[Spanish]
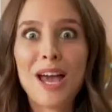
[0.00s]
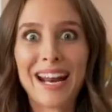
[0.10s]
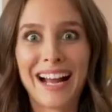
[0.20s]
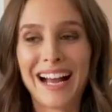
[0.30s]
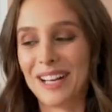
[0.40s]
Voy a
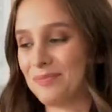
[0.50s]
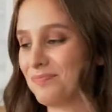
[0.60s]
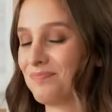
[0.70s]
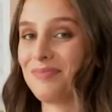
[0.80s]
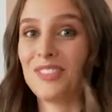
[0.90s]
arrancar.
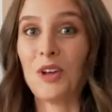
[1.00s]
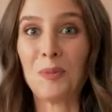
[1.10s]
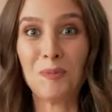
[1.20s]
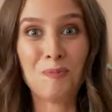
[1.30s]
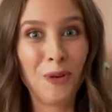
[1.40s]

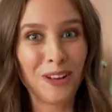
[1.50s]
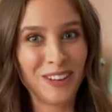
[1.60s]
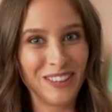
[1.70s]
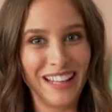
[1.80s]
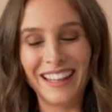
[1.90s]
Estoy muy
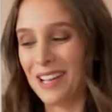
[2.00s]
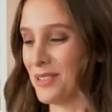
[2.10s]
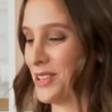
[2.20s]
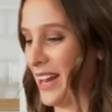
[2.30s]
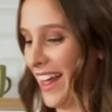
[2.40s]
contenta y
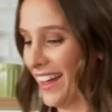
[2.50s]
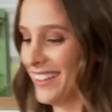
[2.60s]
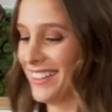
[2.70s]
emocionada